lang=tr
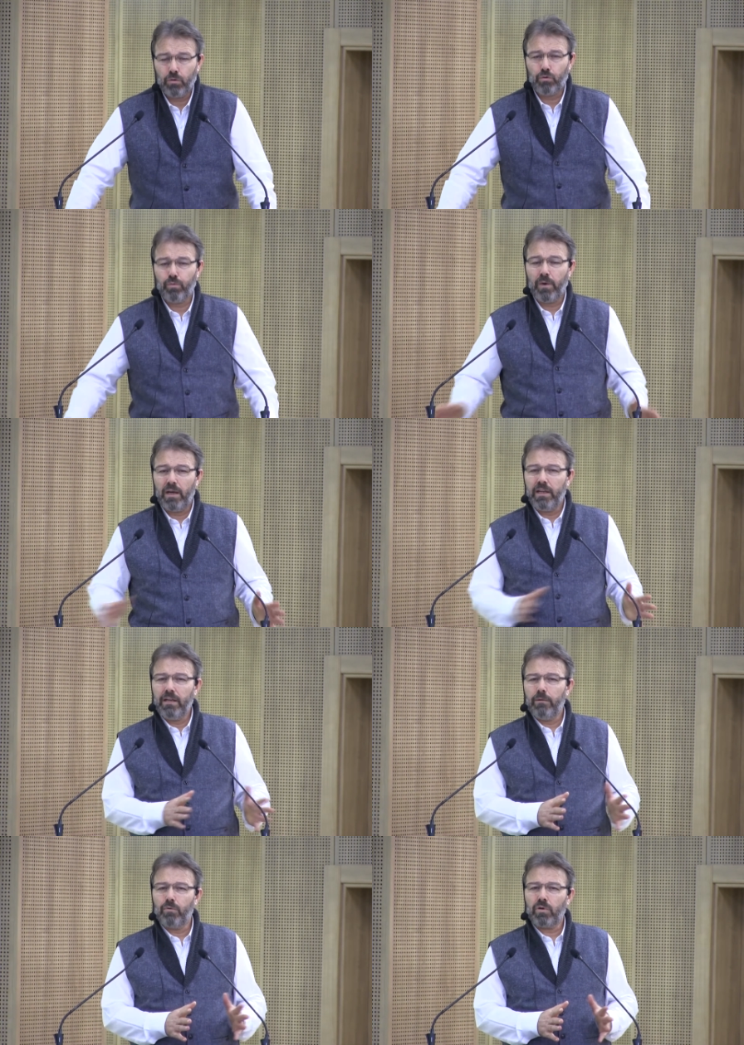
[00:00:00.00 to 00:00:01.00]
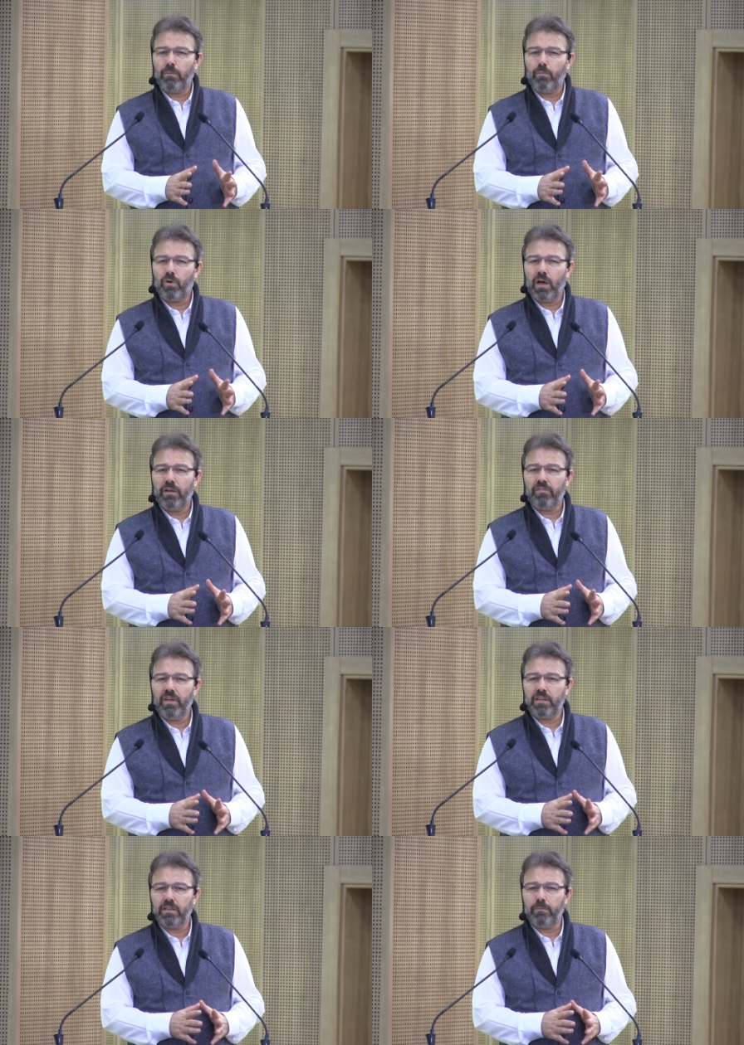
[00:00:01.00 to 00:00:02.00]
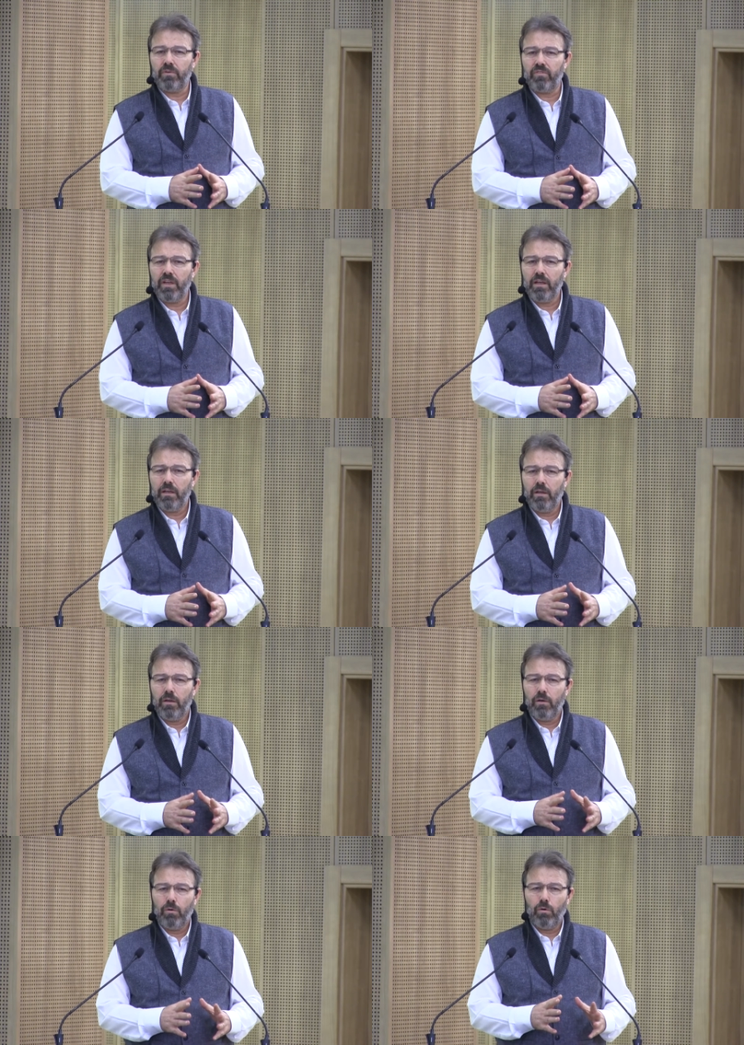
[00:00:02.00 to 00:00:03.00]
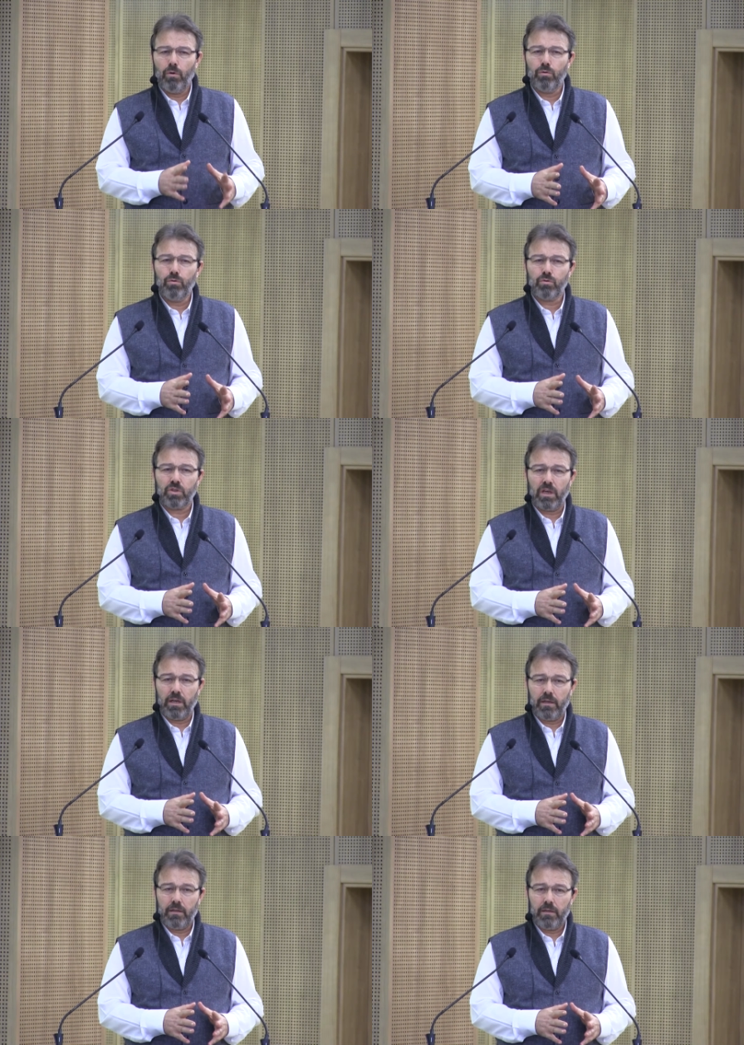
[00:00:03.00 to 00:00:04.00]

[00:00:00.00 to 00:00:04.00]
Kütüphaneyle ile mukayese ettiğimizde oldukça